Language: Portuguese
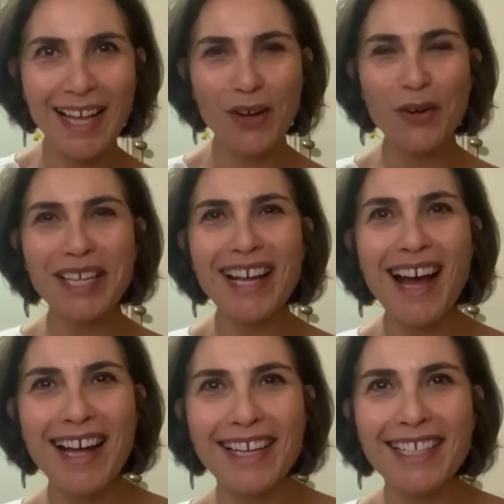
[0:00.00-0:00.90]
Oi,
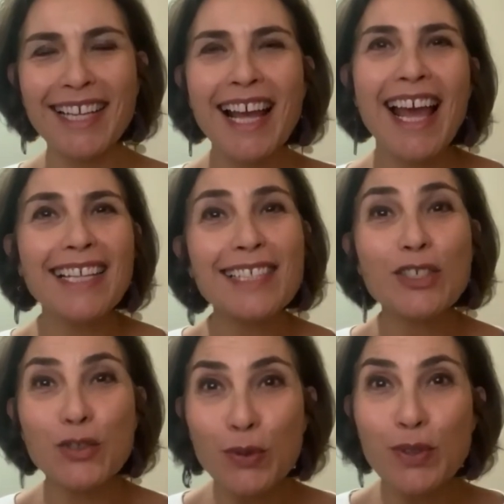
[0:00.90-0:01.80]
Karen. Essa é
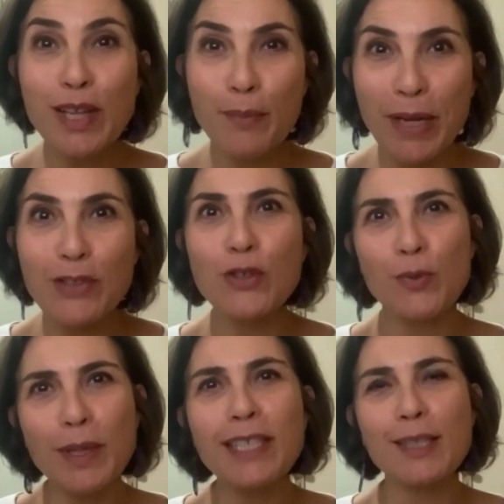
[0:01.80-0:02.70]
justamente
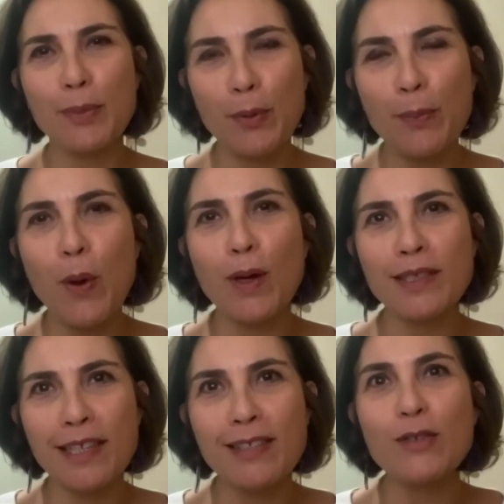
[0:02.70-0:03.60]
uma das
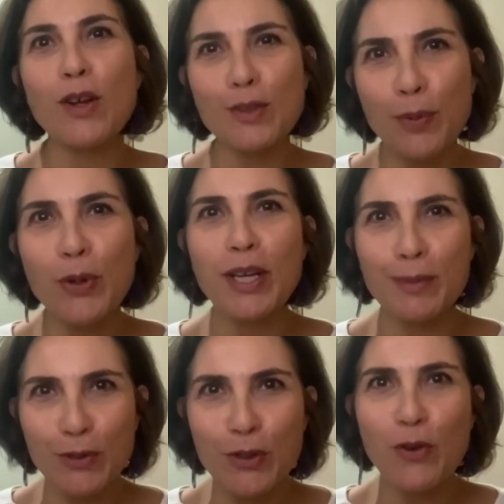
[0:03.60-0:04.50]
propostas do nosso
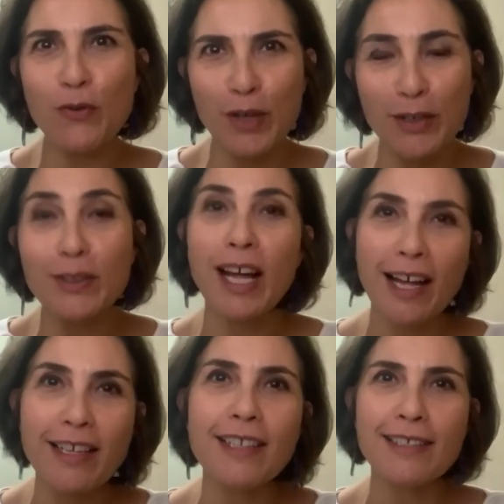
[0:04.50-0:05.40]
programa de governo na
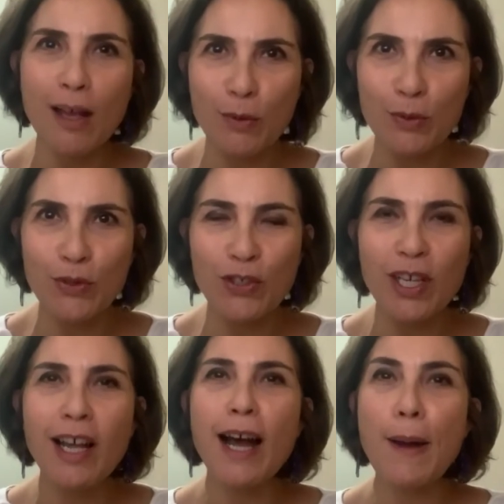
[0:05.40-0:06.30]
área da saúde
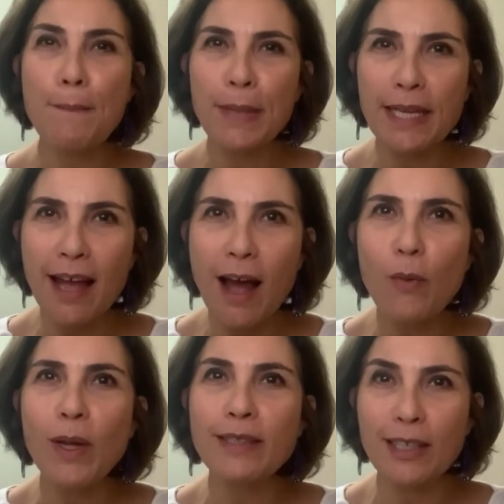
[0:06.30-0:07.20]
ampliar
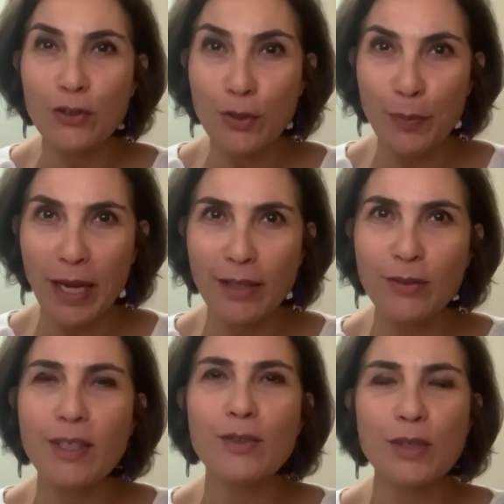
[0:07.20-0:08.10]
o atendimento
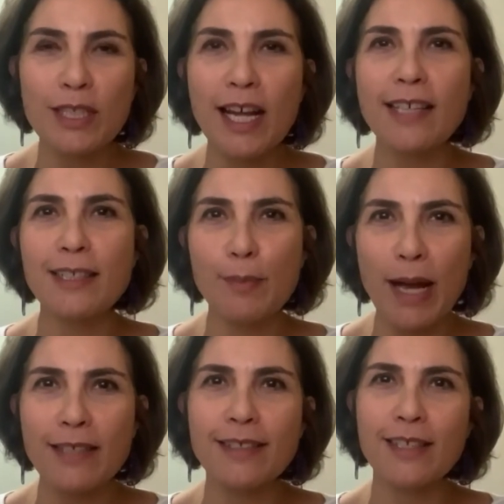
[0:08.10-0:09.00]
das unidades
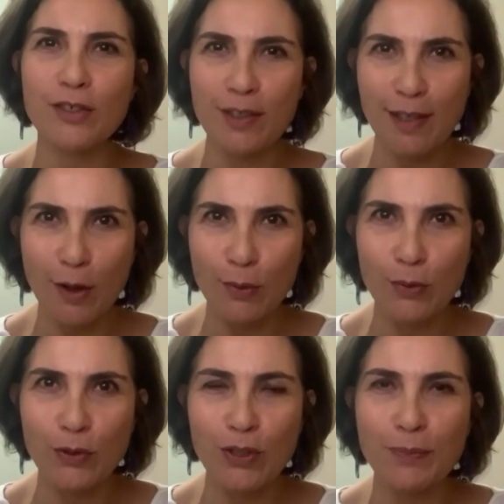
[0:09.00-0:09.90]
básicas de
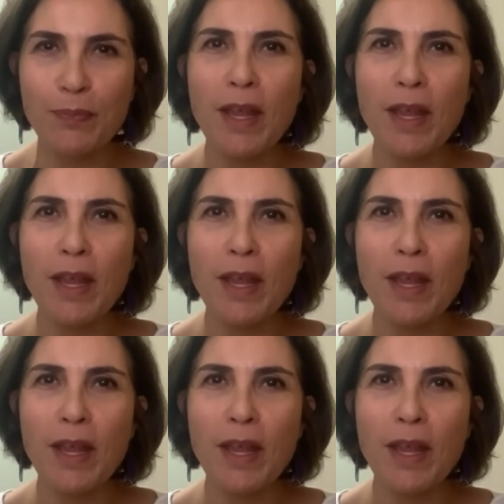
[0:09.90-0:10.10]
saúde.